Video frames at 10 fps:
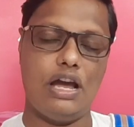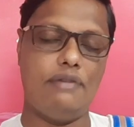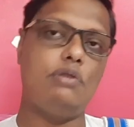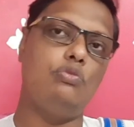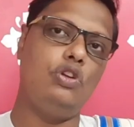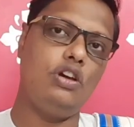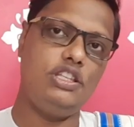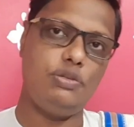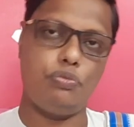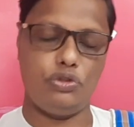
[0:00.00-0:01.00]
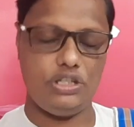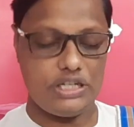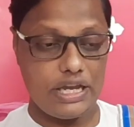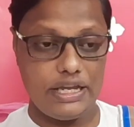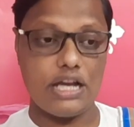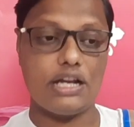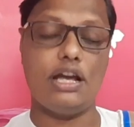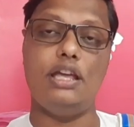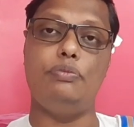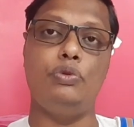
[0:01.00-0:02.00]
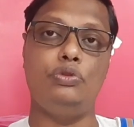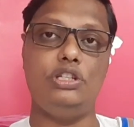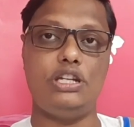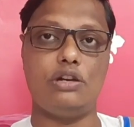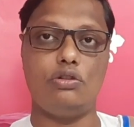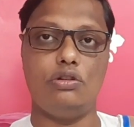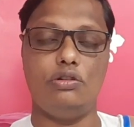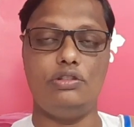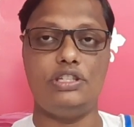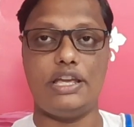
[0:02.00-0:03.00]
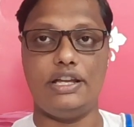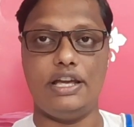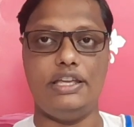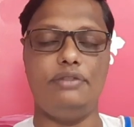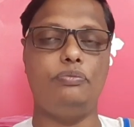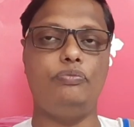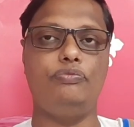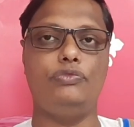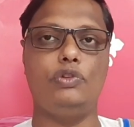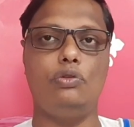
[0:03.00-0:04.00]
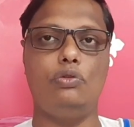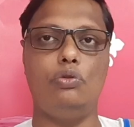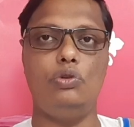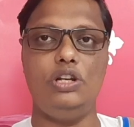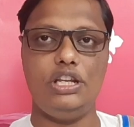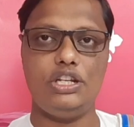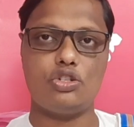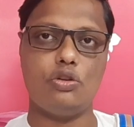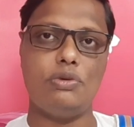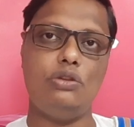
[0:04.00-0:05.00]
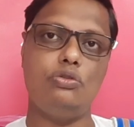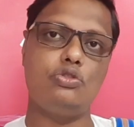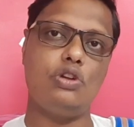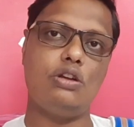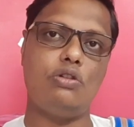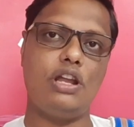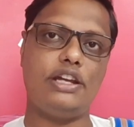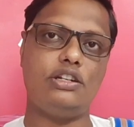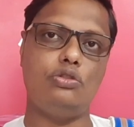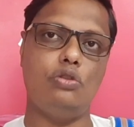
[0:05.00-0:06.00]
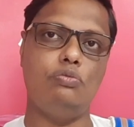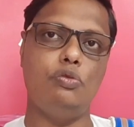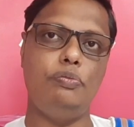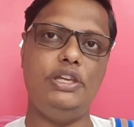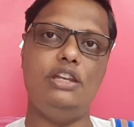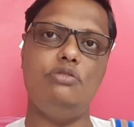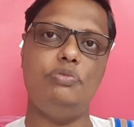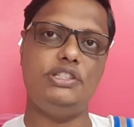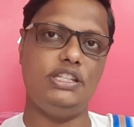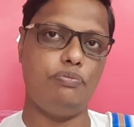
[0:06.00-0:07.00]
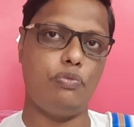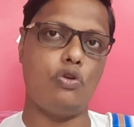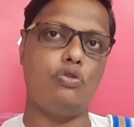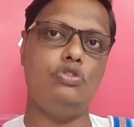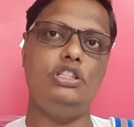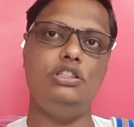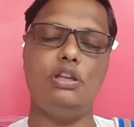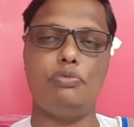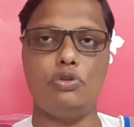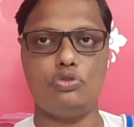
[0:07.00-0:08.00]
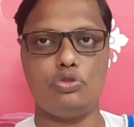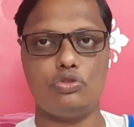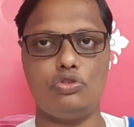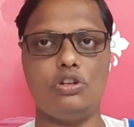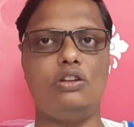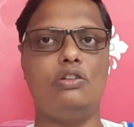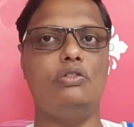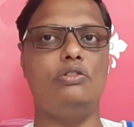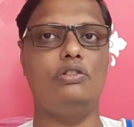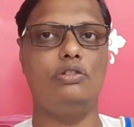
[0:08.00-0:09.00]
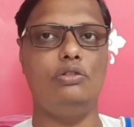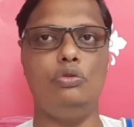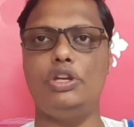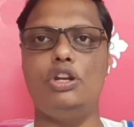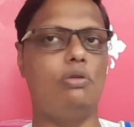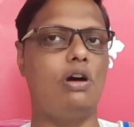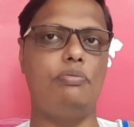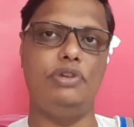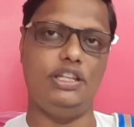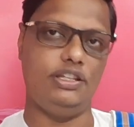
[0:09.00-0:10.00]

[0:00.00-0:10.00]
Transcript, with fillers: আমার মনে হয় যে প্রতিটা এলাকায় প্রতিটা জায়গায় অন্যের সমালোচনা করা একটা ধর্ম পিএনপিসি পরনিন্দা পরচর্চা করা লোকের অভাব